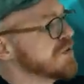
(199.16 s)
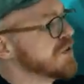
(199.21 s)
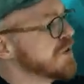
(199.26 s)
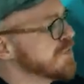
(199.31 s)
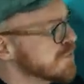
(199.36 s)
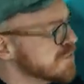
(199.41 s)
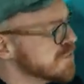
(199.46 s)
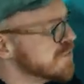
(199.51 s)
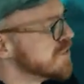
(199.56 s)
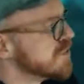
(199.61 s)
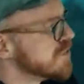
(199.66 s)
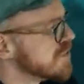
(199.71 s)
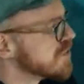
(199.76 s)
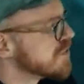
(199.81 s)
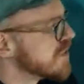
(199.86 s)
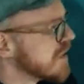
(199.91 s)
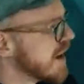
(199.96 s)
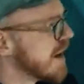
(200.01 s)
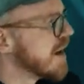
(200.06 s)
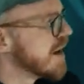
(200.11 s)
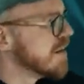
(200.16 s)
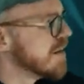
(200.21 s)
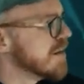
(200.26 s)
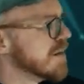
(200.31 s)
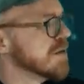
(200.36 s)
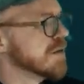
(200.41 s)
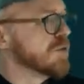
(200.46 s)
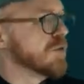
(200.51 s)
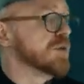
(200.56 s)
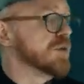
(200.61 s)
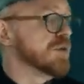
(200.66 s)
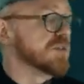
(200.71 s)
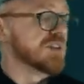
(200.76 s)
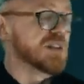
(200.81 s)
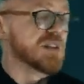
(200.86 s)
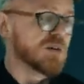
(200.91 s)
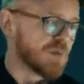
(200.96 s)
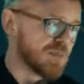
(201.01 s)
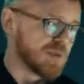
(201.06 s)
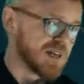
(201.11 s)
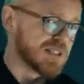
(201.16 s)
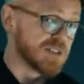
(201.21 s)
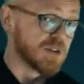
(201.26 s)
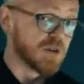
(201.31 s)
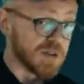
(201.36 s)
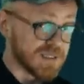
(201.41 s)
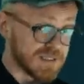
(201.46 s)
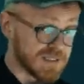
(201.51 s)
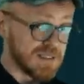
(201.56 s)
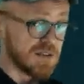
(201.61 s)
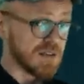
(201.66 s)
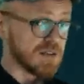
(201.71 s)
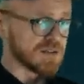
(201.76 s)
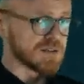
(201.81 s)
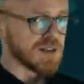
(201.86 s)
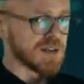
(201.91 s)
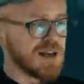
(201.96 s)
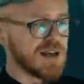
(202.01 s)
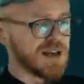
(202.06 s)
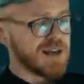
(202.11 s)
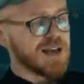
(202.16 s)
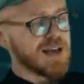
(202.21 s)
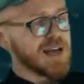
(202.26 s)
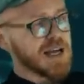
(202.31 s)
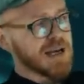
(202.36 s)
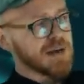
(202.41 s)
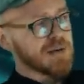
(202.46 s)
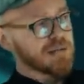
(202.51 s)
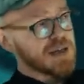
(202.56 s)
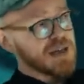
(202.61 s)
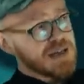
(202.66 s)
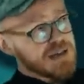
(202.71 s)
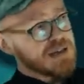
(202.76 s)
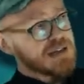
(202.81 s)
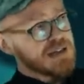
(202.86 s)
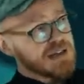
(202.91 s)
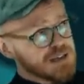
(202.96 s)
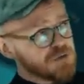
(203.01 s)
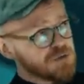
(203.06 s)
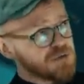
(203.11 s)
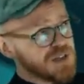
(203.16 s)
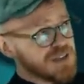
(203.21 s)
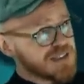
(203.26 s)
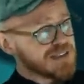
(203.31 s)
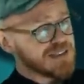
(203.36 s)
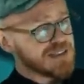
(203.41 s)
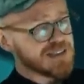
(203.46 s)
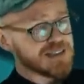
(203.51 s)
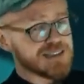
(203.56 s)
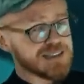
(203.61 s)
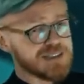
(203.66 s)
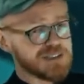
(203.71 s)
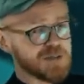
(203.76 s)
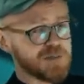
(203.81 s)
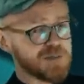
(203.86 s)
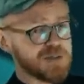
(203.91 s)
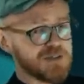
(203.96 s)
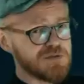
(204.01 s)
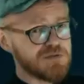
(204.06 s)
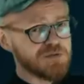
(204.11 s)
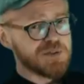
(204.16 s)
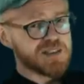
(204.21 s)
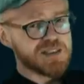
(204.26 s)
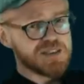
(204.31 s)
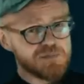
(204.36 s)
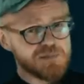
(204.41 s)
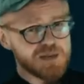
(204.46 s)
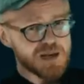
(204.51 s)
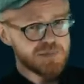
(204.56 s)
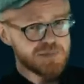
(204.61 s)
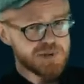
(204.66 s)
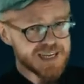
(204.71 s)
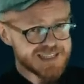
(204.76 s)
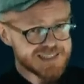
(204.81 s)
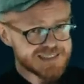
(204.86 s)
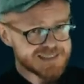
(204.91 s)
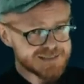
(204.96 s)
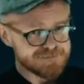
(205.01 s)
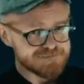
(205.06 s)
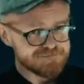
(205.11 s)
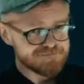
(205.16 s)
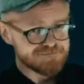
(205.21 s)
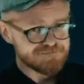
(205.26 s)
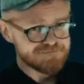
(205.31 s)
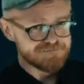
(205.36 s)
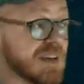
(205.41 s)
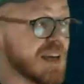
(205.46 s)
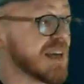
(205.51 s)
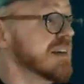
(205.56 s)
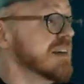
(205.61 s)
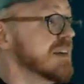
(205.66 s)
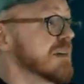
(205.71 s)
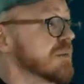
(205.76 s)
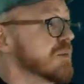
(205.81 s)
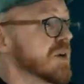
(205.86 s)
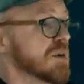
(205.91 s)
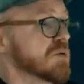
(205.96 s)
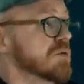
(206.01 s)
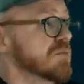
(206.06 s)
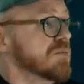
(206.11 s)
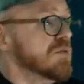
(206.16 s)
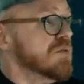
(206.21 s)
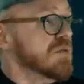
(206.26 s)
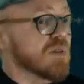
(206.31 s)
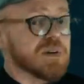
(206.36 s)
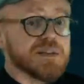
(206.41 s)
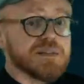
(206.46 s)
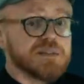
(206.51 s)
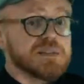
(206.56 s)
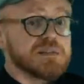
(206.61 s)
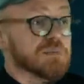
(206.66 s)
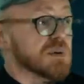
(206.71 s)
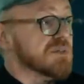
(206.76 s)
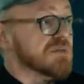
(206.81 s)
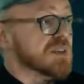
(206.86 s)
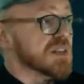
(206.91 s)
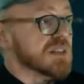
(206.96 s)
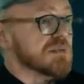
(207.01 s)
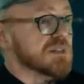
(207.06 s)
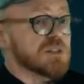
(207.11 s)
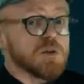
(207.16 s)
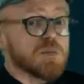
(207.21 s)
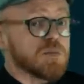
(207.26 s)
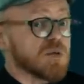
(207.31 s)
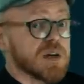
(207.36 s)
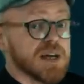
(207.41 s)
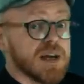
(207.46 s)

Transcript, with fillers: fifou, jusque-là, euh, on peut évidemment parler de coïncidence. Mais la suite risque bien de vous laisser perplexe oui, et moi mon but dans la vie c'est pas de faire des vidéos pour